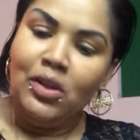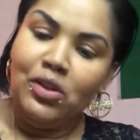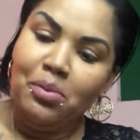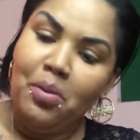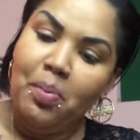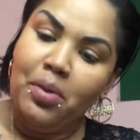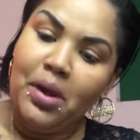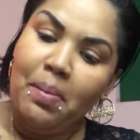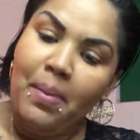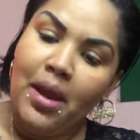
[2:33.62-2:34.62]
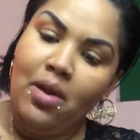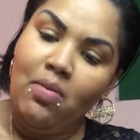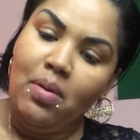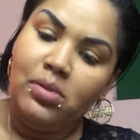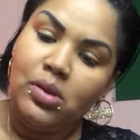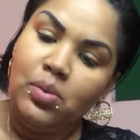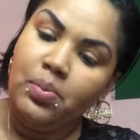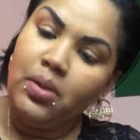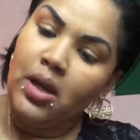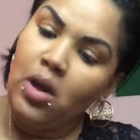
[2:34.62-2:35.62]
yo me voy a poner menos, vamos a
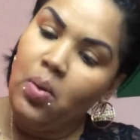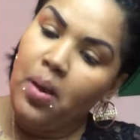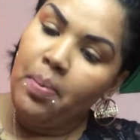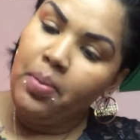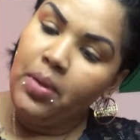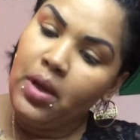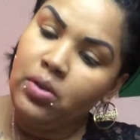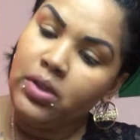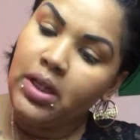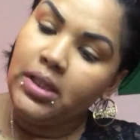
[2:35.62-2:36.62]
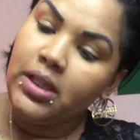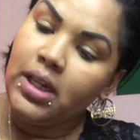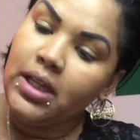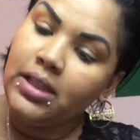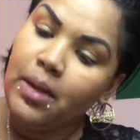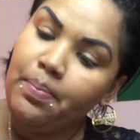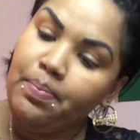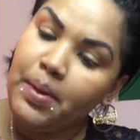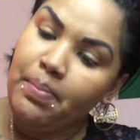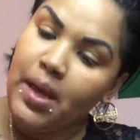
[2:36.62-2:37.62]
suponer, lo voy a poner, ustedes echan hasta el
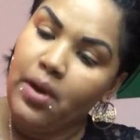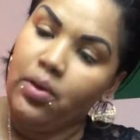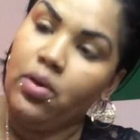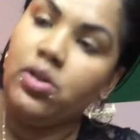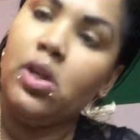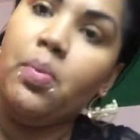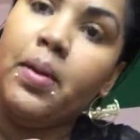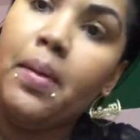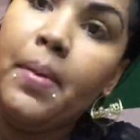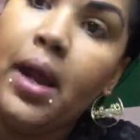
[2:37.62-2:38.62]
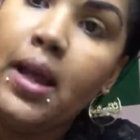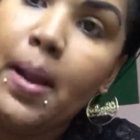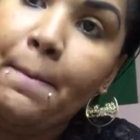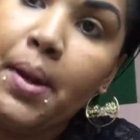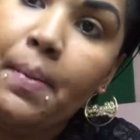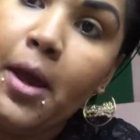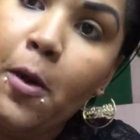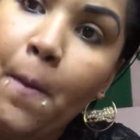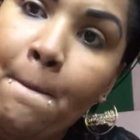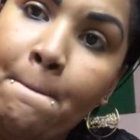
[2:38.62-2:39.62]
primero, ¿no? Si lo pueden ver ahí, el
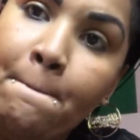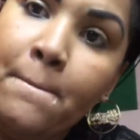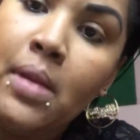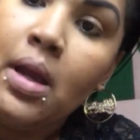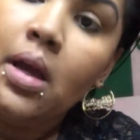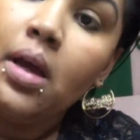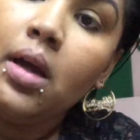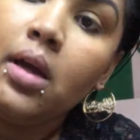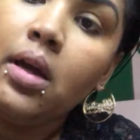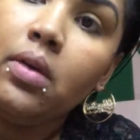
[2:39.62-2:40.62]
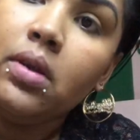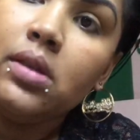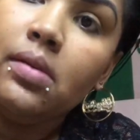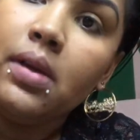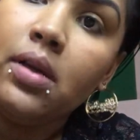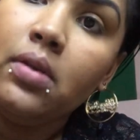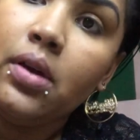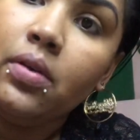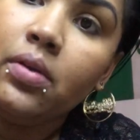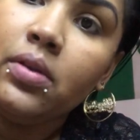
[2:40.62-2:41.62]
primero, ay, creo que se ve, creo
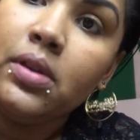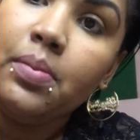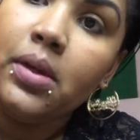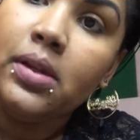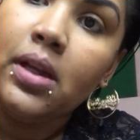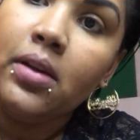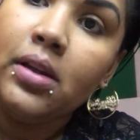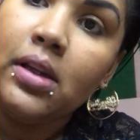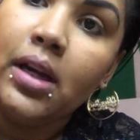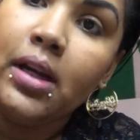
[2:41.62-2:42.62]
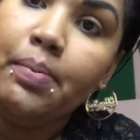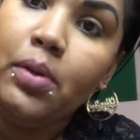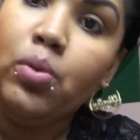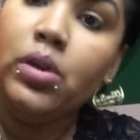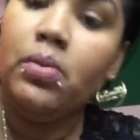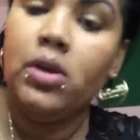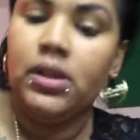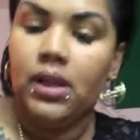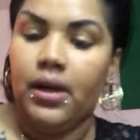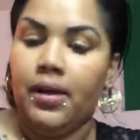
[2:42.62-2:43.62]
que no, sí, porque está negro, el, último
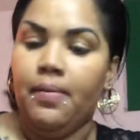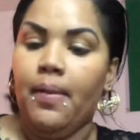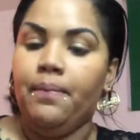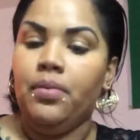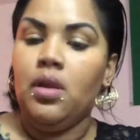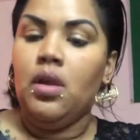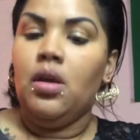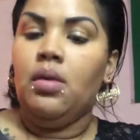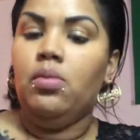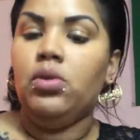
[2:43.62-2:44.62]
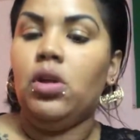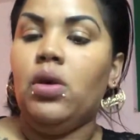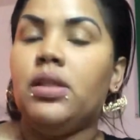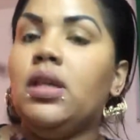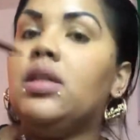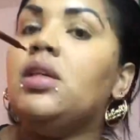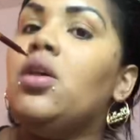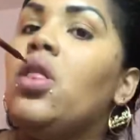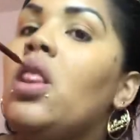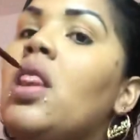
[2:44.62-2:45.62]
que está arriba, muchos lo hacen
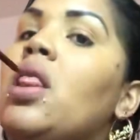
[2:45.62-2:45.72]
así.